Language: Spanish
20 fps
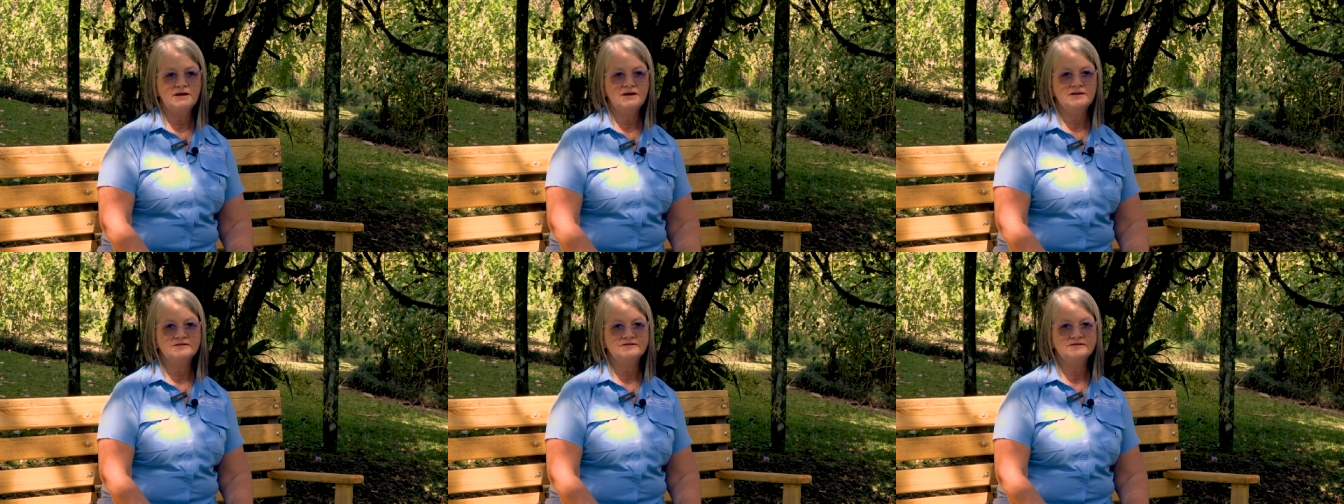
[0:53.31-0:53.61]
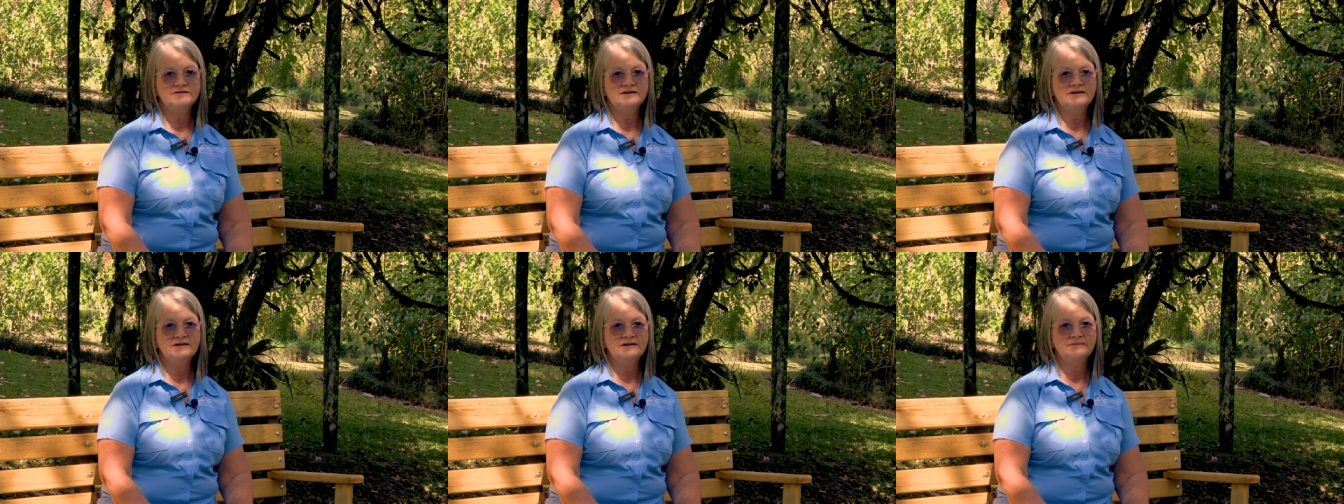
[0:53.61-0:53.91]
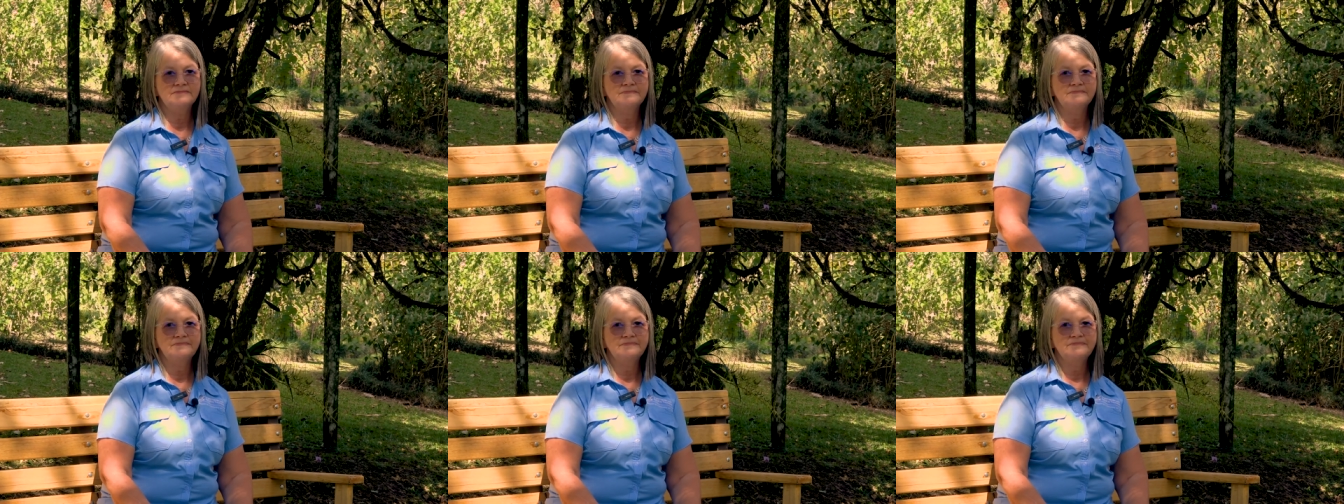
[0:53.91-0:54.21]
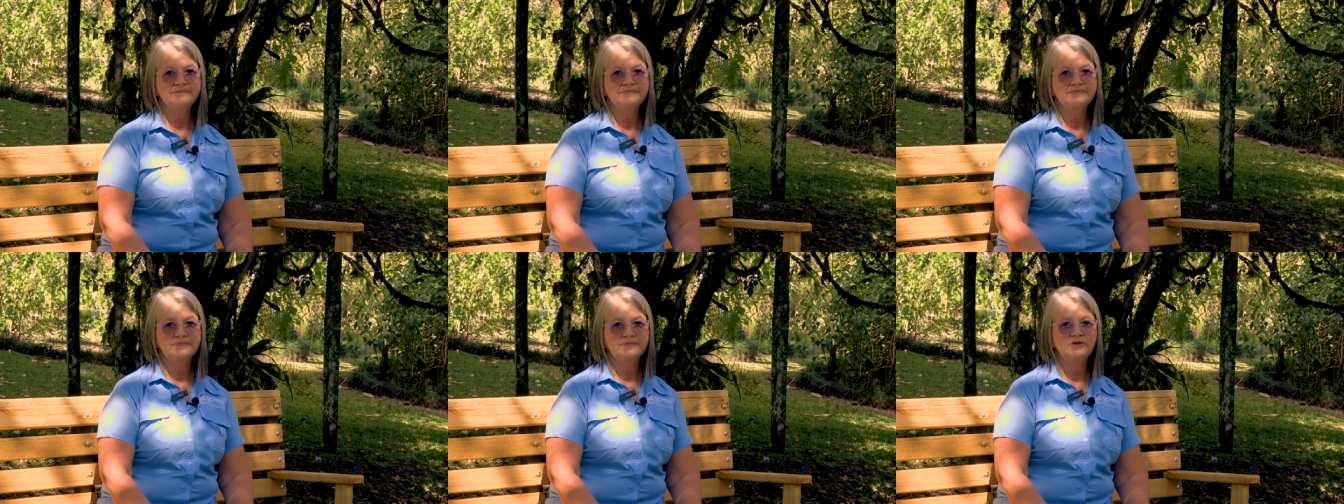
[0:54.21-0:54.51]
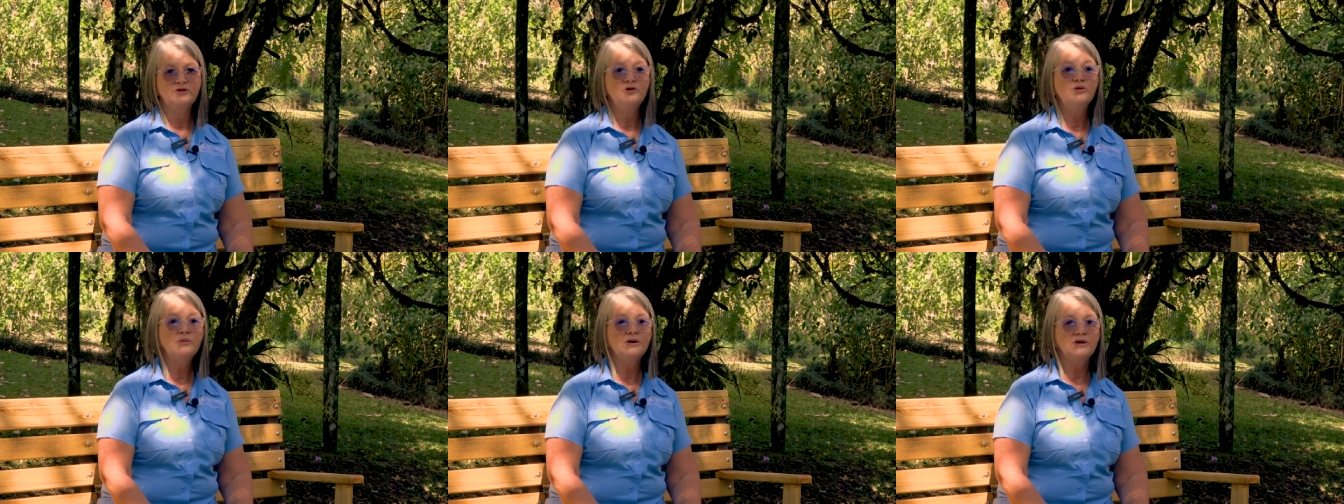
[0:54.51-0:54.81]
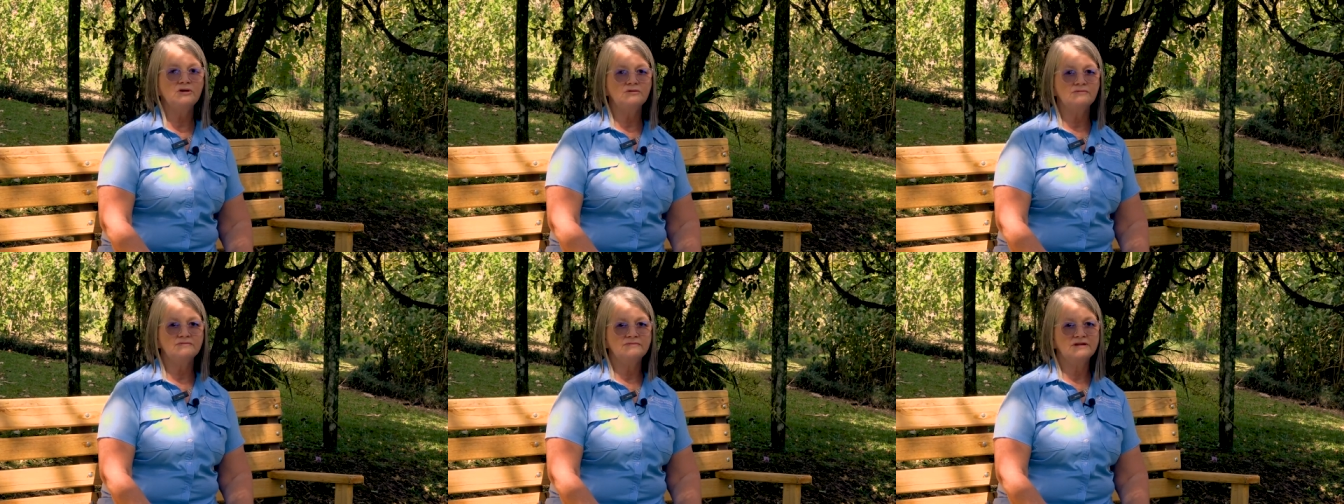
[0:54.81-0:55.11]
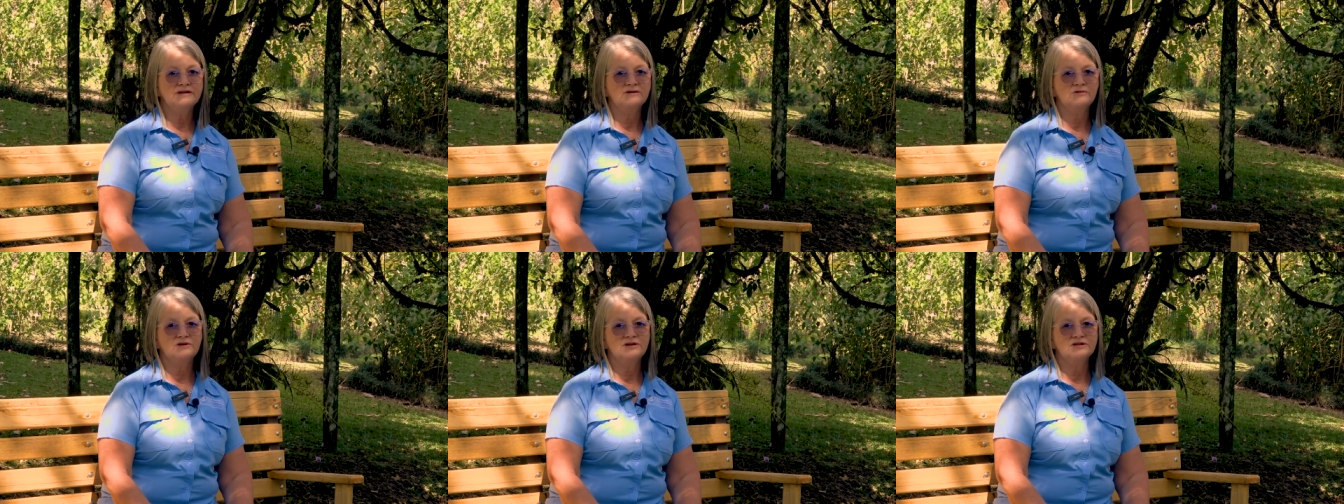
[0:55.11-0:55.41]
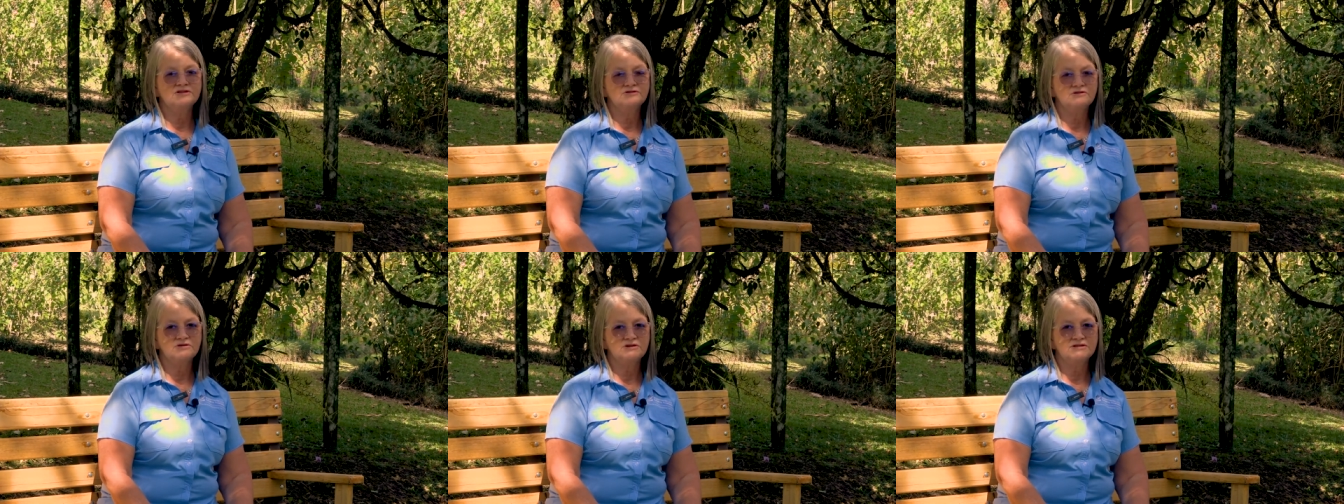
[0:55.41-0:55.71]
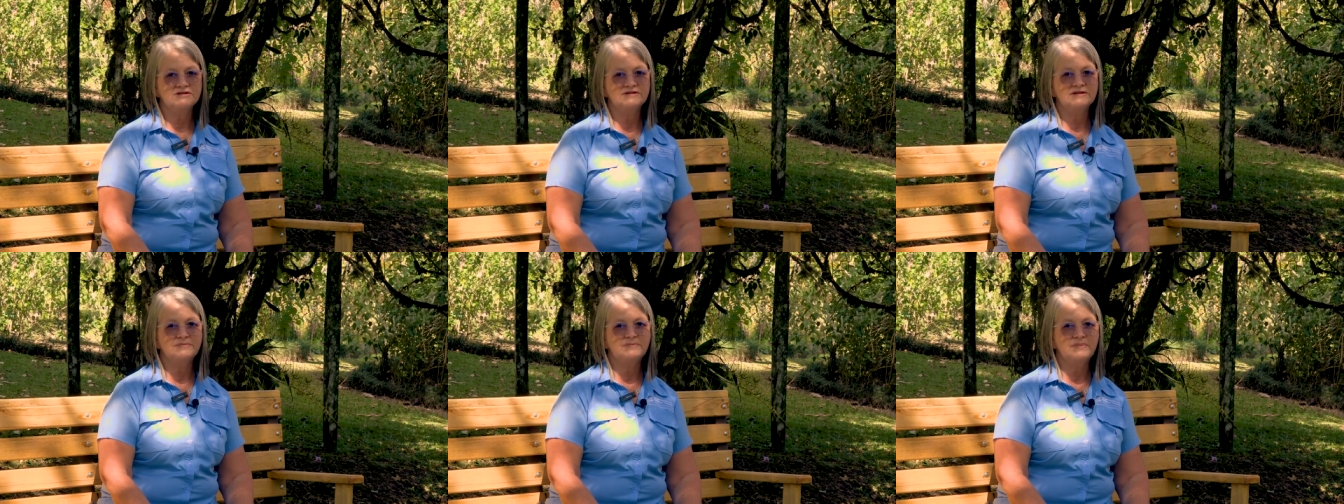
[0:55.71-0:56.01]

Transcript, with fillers: este, número de colecciones de